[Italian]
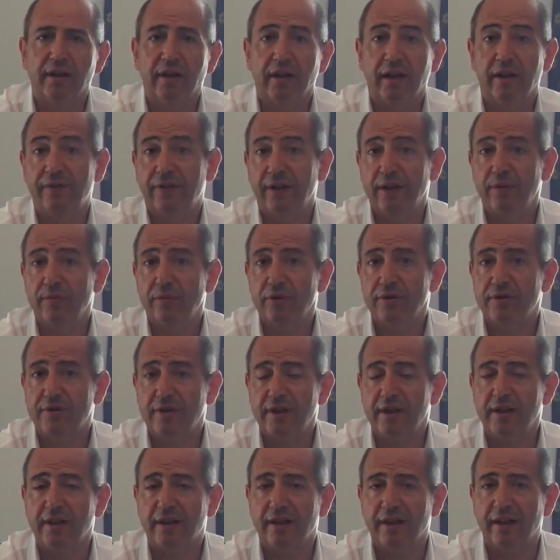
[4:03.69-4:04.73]
e faremo
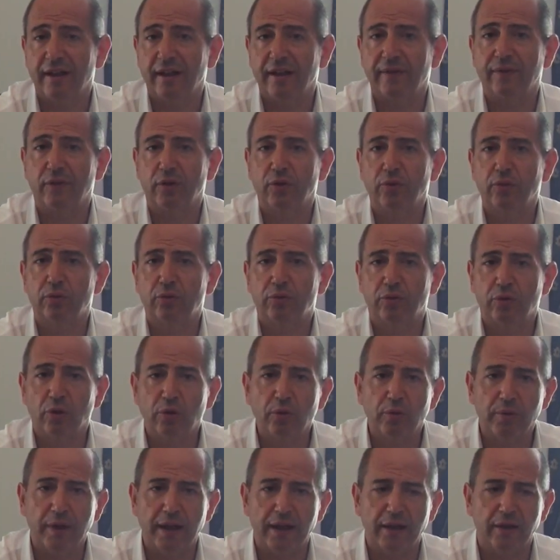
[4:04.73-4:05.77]
sì che tutto
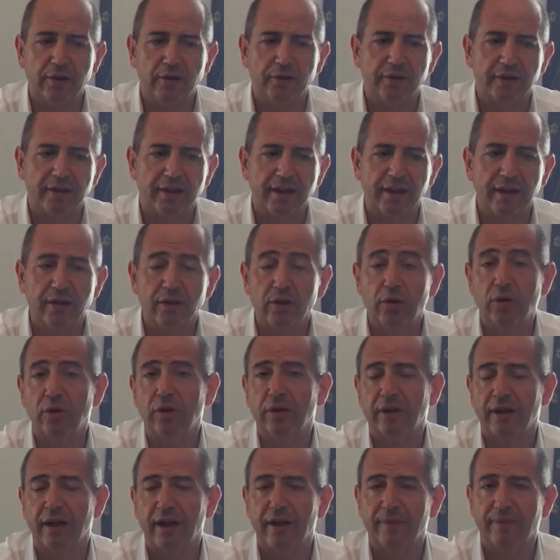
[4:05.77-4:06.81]
quello che
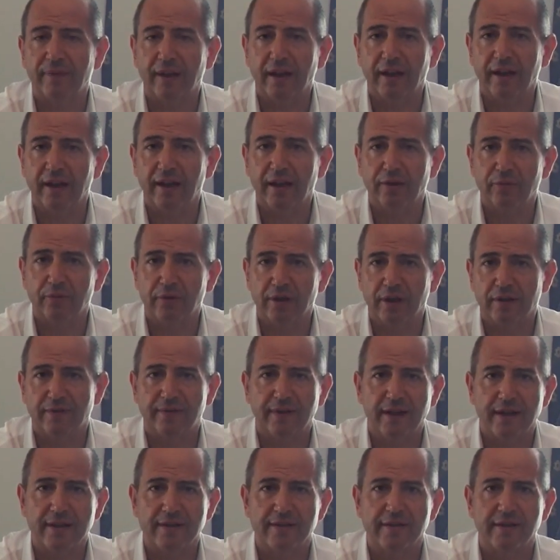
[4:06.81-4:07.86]
ancora è una
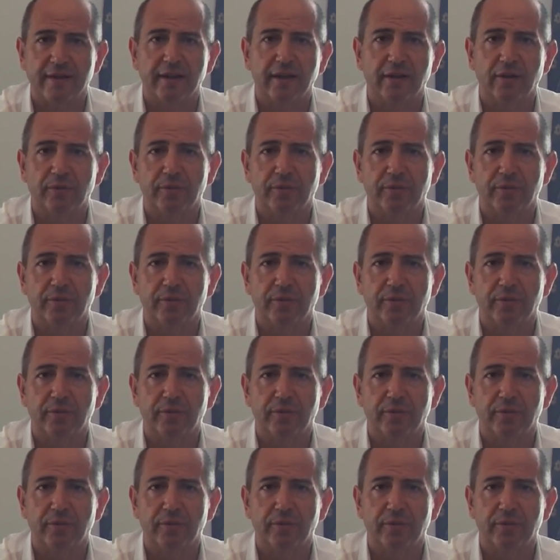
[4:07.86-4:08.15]
fase,